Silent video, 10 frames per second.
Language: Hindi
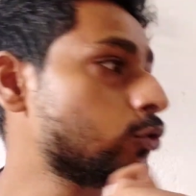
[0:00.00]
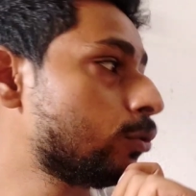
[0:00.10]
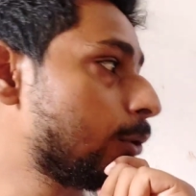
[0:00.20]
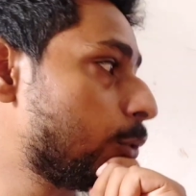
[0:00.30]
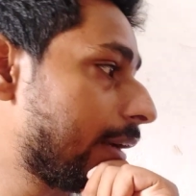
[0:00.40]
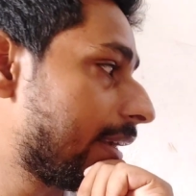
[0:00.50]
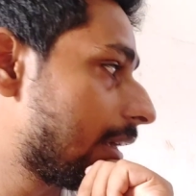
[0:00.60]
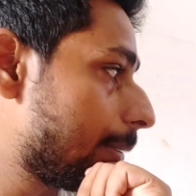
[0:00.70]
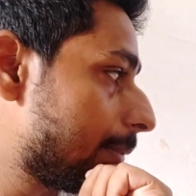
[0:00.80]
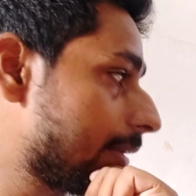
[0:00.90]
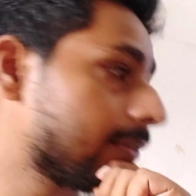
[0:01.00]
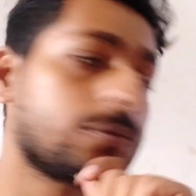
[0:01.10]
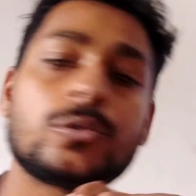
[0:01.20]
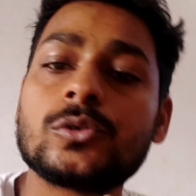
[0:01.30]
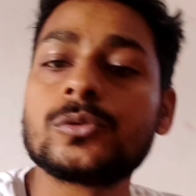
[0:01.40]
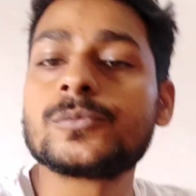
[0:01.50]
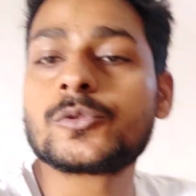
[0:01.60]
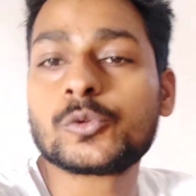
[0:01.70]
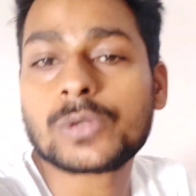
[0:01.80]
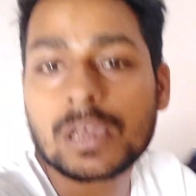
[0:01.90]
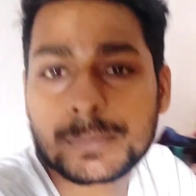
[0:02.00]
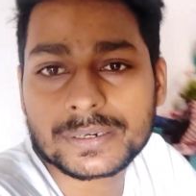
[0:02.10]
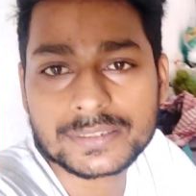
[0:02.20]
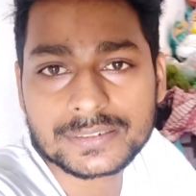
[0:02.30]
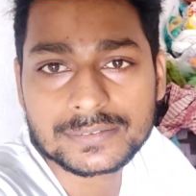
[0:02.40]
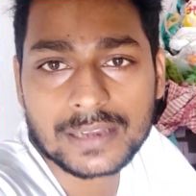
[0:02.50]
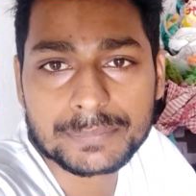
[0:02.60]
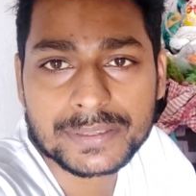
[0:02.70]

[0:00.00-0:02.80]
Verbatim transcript: जो भी लोग हैं यहाँ पे वो चूल्हा बर्तन